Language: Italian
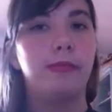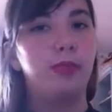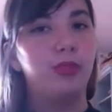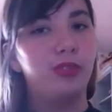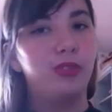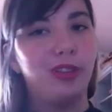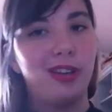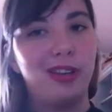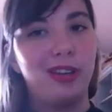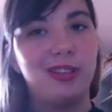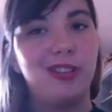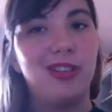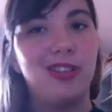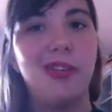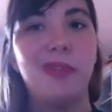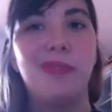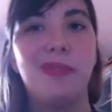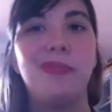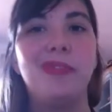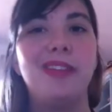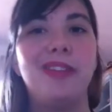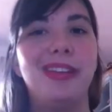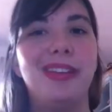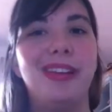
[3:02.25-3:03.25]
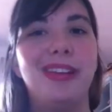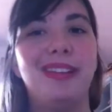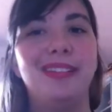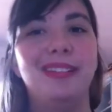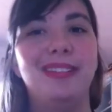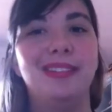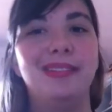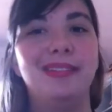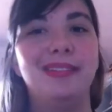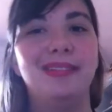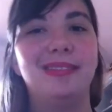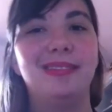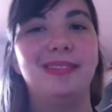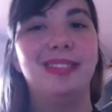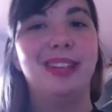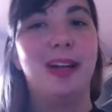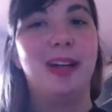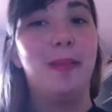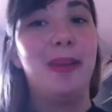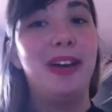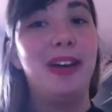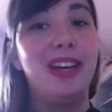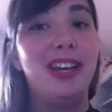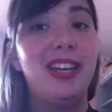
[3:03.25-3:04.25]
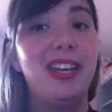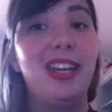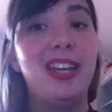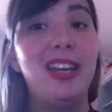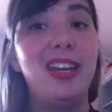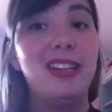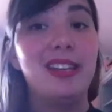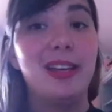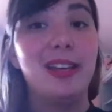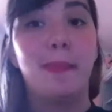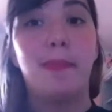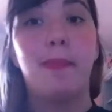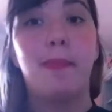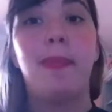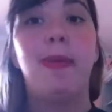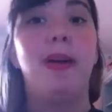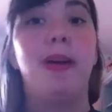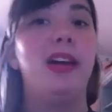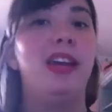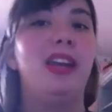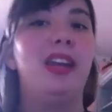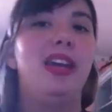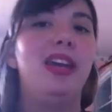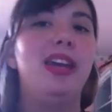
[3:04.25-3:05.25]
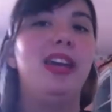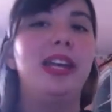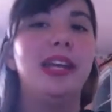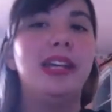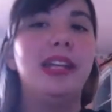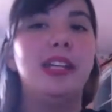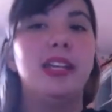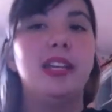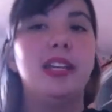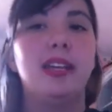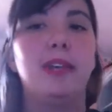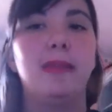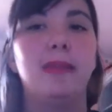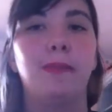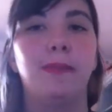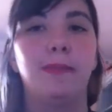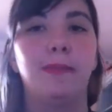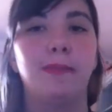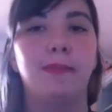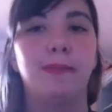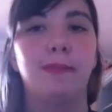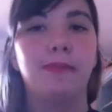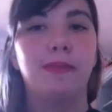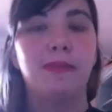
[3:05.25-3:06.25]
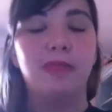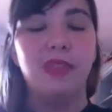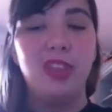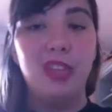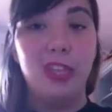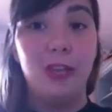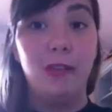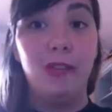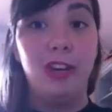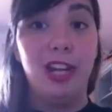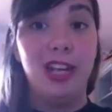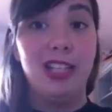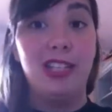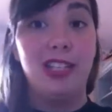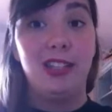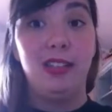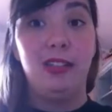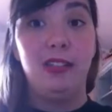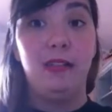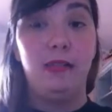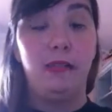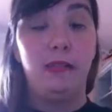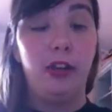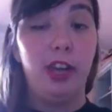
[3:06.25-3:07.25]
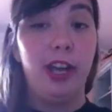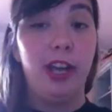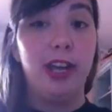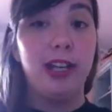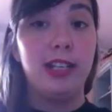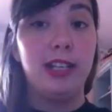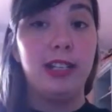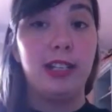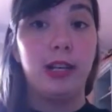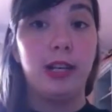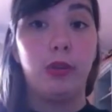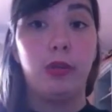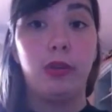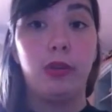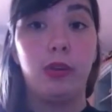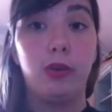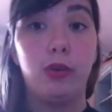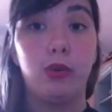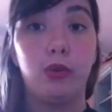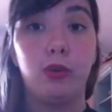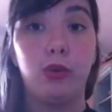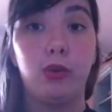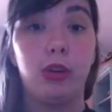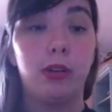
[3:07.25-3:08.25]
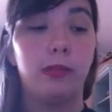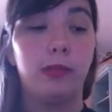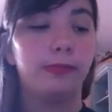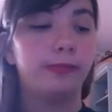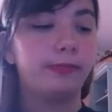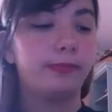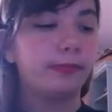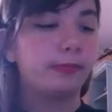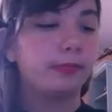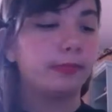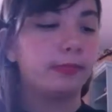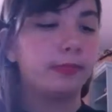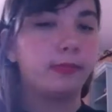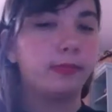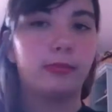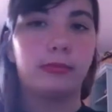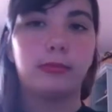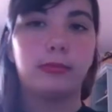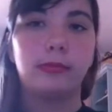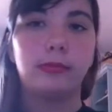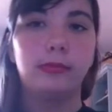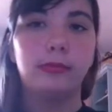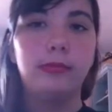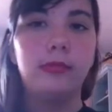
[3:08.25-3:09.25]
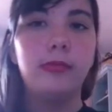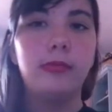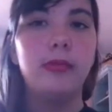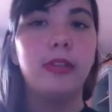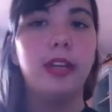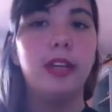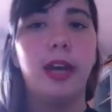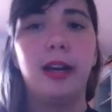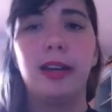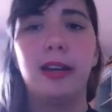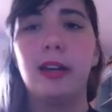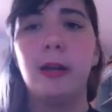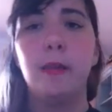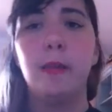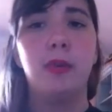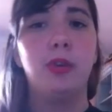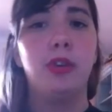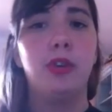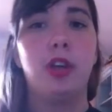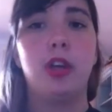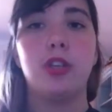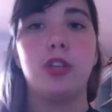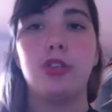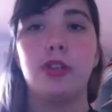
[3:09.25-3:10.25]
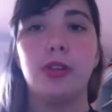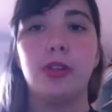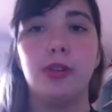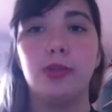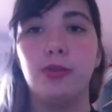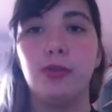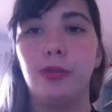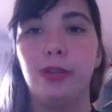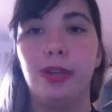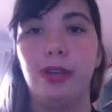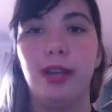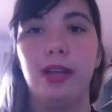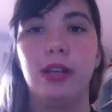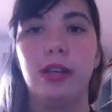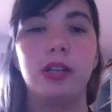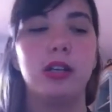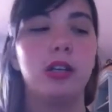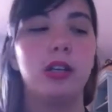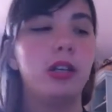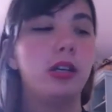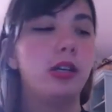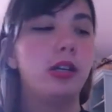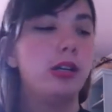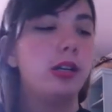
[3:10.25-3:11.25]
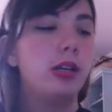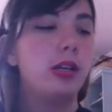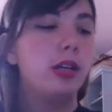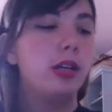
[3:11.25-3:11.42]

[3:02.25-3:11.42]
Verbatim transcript: appunto la solitudine, la mania di apparire, di, di voler, voler essere qualcuno. E anche appunto la solitudine